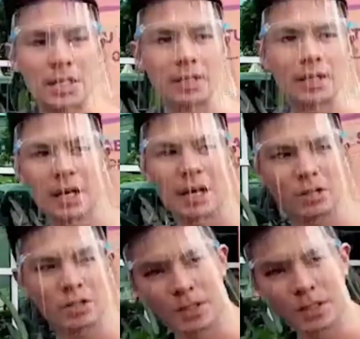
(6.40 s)
masih
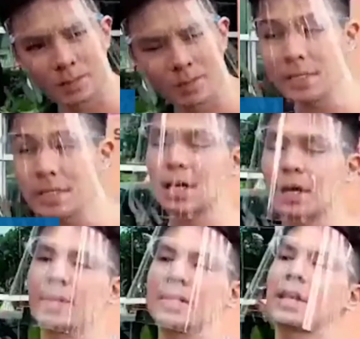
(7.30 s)
harus banyak belajar dan
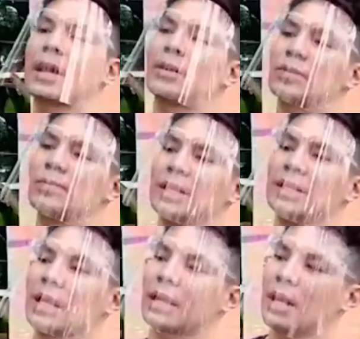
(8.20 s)
masih harus
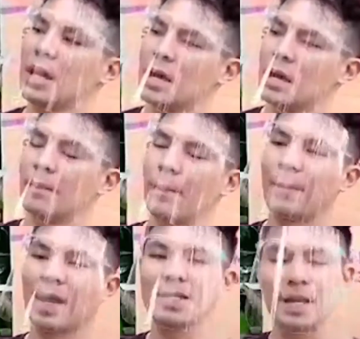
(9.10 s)
banyak
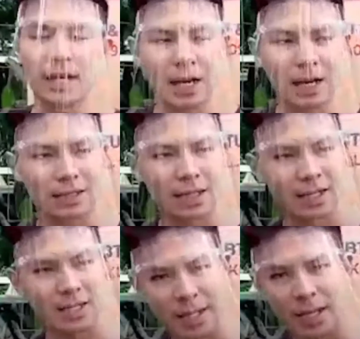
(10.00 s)
mempelajari
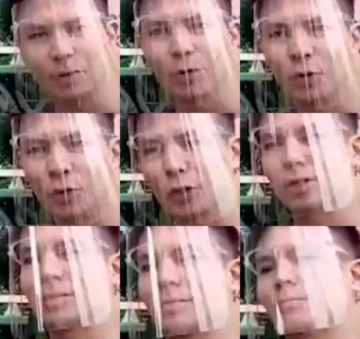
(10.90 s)
karakteristik untuk
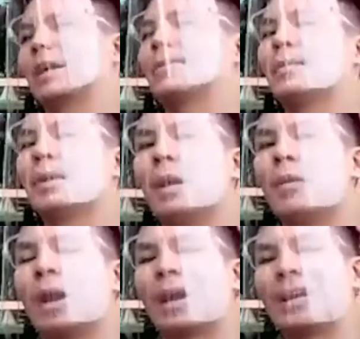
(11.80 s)
bagaimana
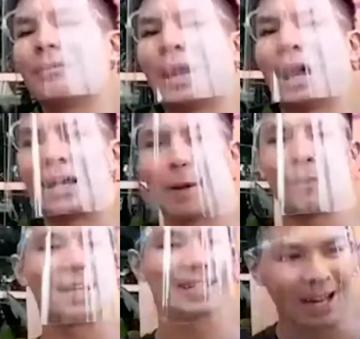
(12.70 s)
membawakan beragam
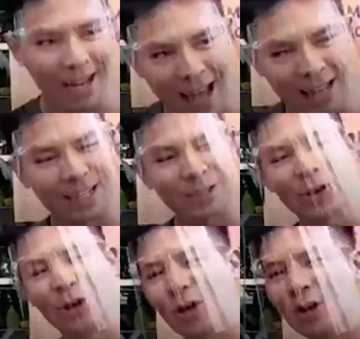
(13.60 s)
acara gitu
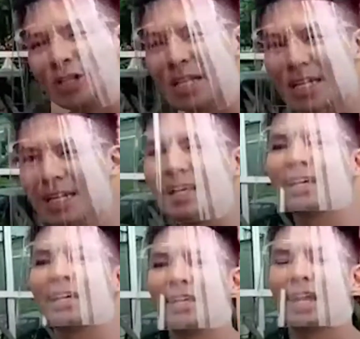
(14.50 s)
loh jadi
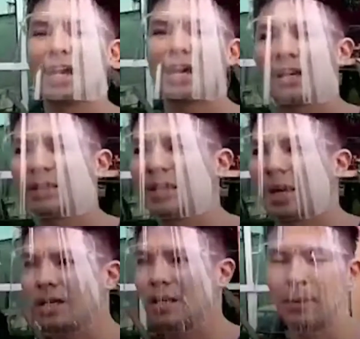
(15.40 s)
ya
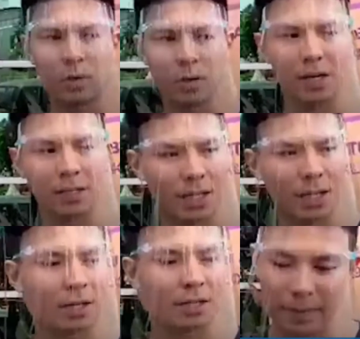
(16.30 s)
ketika ada peluang
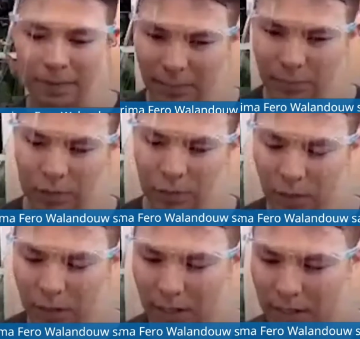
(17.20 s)
ketika ada kesempatan buat
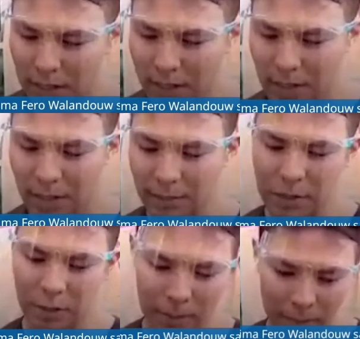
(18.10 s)
gue uh,
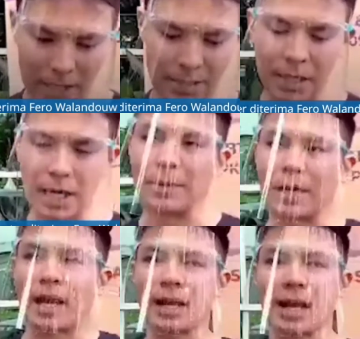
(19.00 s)
mencoba belajar dan
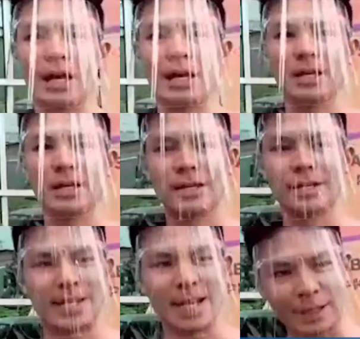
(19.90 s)
berkarya
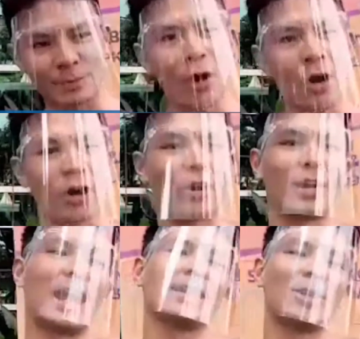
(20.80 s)
sikat bor
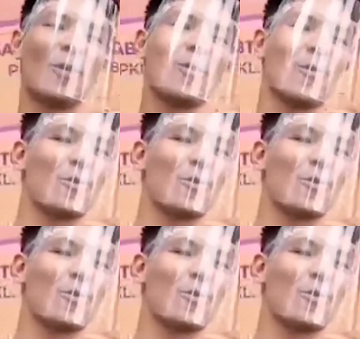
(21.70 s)
gitu